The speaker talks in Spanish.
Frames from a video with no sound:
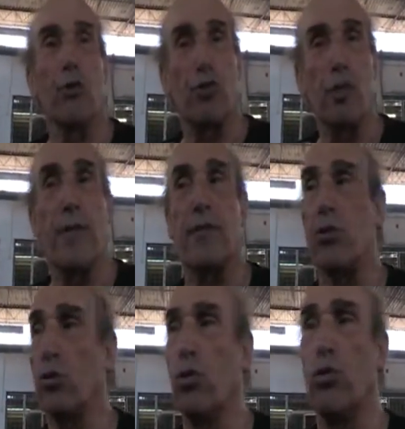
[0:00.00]
nocivas, sino
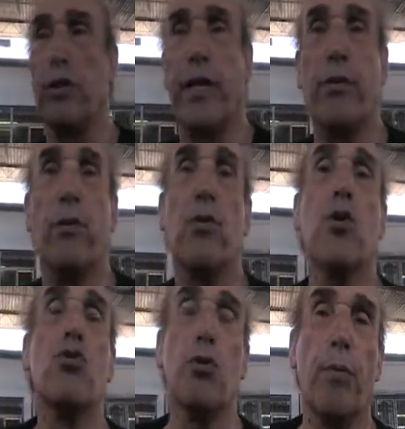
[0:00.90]
todo lo contrario,
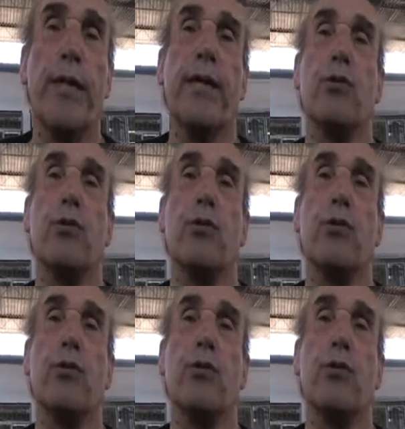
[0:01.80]
son buenas las